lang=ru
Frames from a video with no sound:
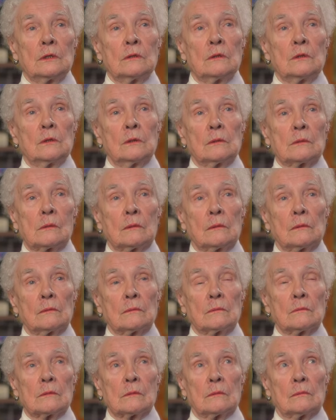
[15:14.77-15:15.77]

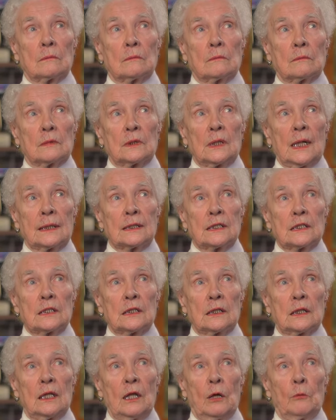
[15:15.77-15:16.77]
ну, как
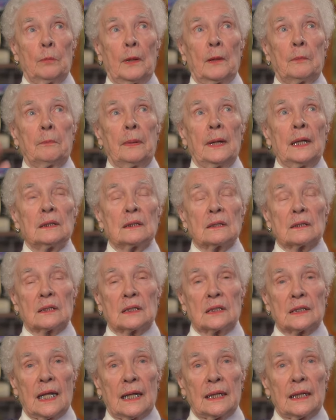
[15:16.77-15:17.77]
же, попал
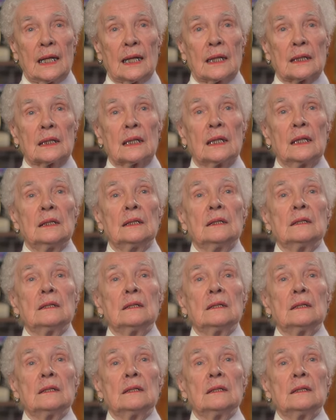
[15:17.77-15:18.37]
снаряд,